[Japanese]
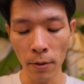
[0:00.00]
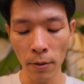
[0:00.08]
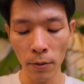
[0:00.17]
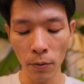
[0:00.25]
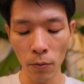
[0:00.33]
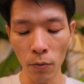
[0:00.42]

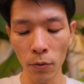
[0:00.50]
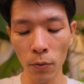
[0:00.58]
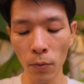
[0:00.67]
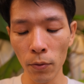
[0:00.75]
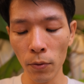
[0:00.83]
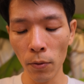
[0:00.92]
その
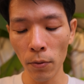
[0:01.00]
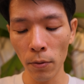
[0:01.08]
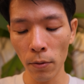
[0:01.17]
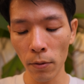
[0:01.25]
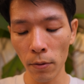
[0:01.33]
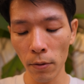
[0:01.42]
想像
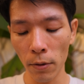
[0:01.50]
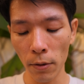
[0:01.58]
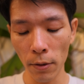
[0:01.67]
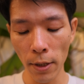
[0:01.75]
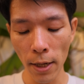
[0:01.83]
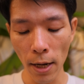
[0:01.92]

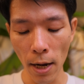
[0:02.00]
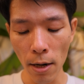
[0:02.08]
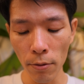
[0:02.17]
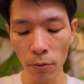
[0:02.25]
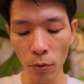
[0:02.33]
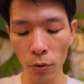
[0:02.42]
であ
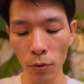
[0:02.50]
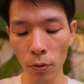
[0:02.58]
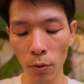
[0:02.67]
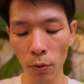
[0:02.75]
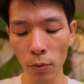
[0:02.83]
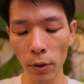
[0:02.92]
るという
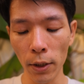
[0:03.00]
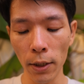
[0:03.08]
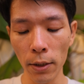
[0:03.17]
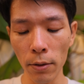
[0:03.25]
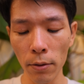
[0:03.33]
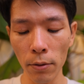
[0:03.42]
ことに
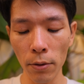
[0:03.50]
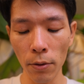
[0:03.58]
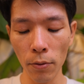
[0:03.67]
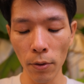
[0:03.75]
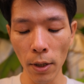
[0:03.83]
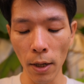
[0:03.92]
気づくとい
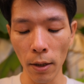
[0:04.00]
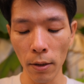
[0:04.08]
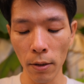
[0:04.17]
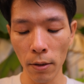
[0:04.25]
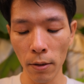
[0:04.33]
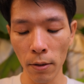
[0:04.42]
うのが、
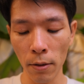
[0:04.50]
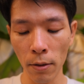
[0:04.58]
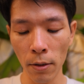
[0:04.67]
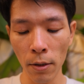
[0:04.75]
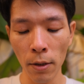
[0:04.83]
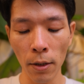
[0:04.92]

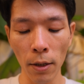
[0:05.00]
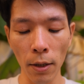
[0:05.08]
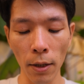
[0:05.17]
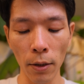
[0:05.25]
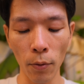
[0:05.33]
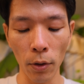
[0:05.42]

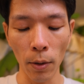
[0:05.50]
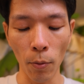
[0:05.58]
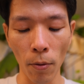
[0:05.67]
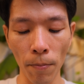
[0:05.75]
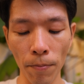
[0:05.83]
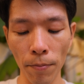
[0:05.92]
えー、とっても